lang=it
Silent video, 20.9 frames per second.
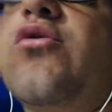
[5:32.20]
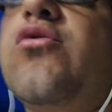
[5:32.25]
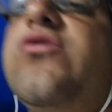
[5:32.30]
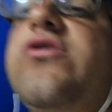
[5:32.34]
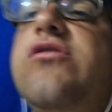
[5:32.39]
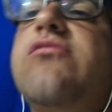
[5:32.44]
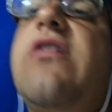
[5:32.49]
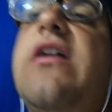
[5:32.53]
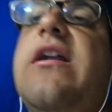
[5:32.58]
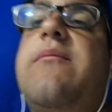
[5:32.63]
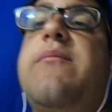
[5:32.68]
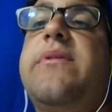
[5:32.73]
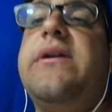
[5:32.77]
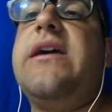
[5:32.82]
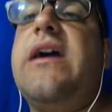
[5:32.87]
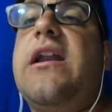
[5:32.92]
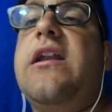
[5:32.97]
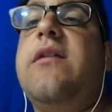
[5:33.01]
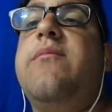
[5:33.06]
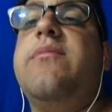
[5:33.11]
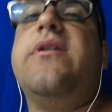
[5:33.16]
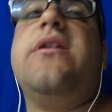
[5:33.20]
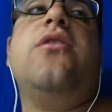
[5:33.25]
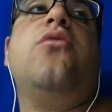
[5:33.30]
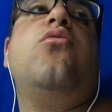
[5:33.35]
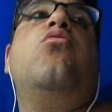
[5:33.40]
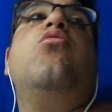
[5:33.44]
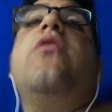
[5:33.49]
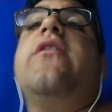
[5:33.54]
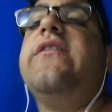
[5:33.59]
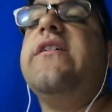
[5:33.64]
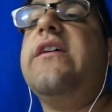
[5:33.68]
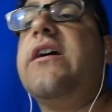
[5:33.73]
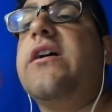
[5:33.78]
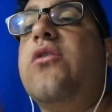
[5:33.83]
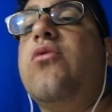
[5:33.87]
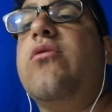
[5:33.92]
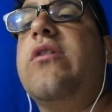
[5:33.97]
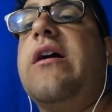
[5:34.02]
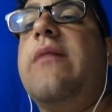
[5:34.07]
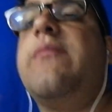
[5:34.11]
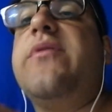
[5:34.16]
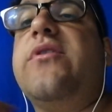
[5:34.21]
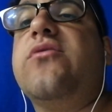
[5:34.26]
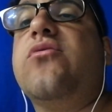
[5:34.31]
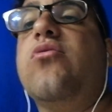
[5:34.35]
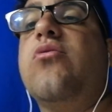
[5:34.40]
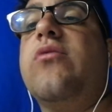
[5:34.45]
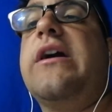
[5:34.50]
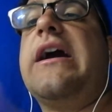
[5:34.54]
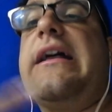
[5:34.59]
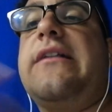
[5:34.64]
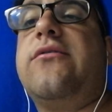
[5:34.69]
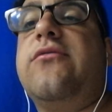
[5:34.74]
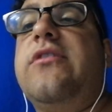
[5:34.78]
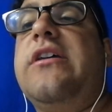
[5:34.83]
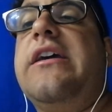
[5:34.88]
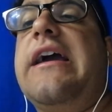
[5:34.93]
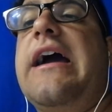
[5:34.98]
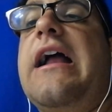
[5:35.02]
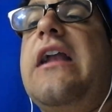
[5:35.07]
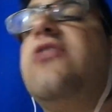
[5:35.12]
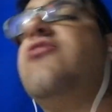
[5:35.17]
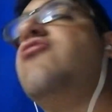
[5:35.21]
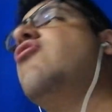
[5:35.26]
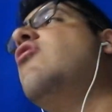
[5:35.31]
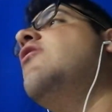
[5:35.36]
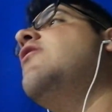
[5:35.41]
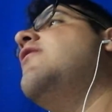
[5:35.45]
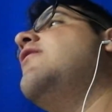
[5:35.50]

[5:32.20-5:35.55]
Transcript: continuare a pigliarli per il culo, a dire che non capiscono un cazzo di calcio,